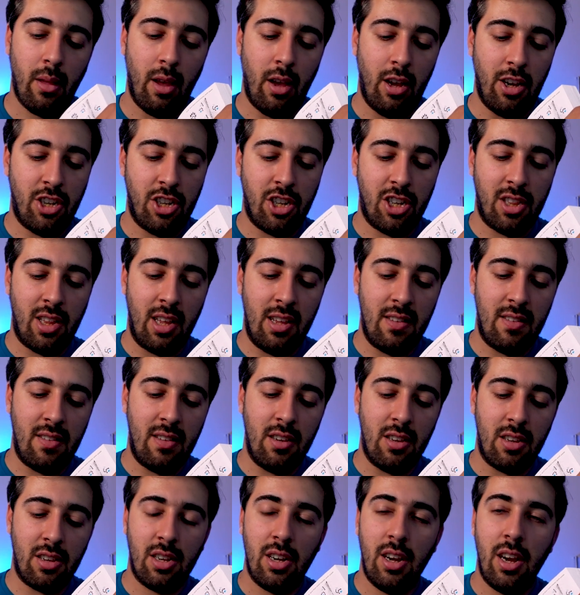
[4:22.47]
as
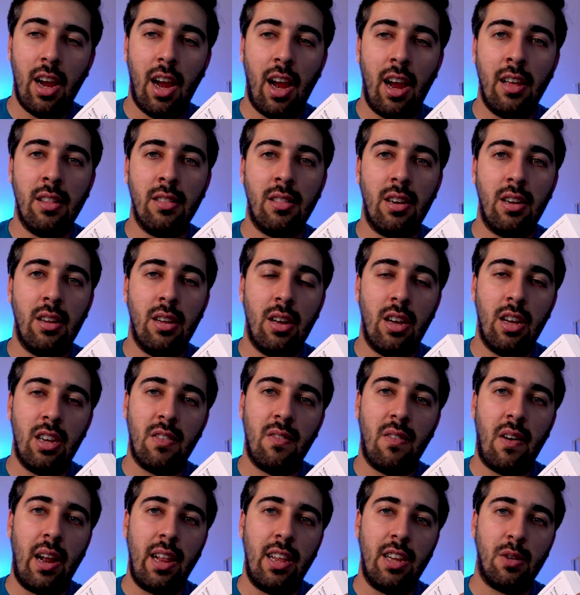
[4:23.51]
distâncias entre as
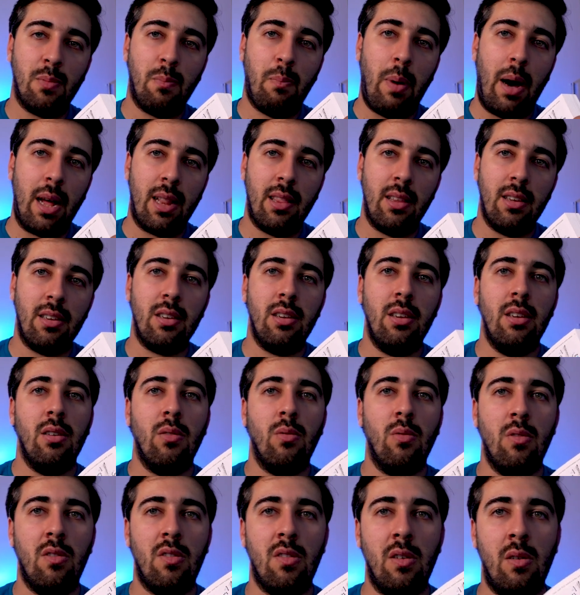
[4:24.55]
várias patas
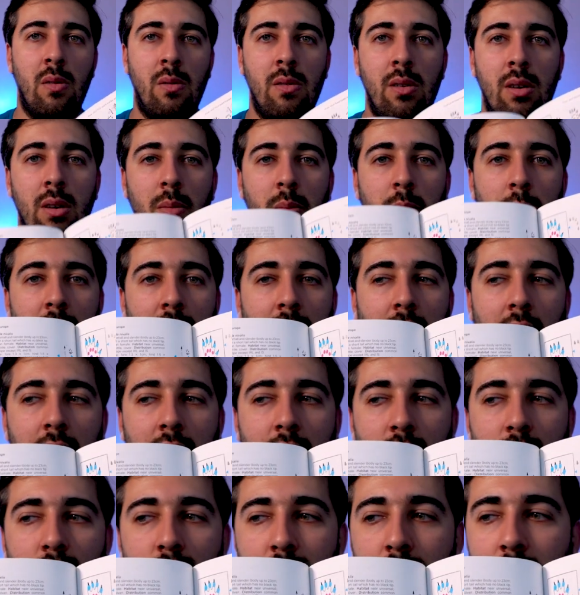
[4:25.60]
quando são
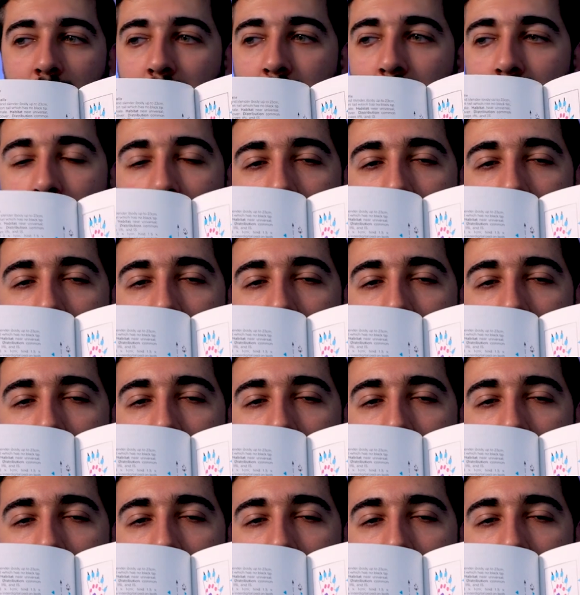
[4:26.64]
marcadas no chão.